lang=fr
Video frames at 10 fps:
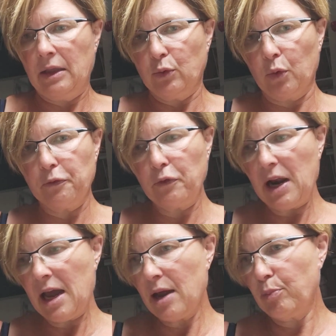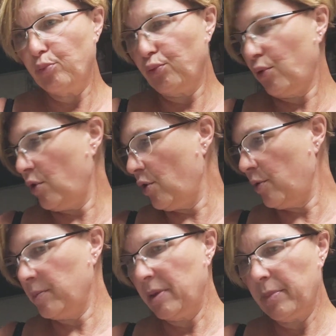Donc voilà pour euh,
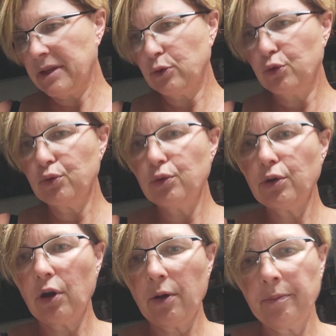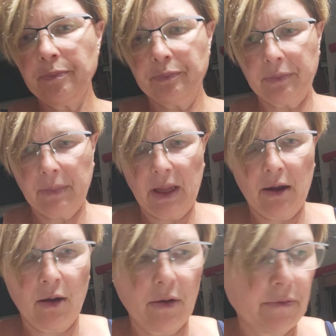mes peintures.
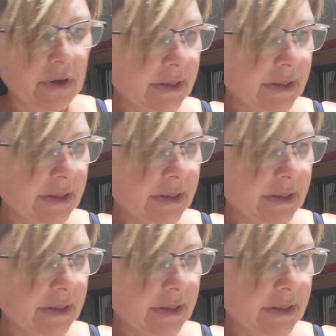On va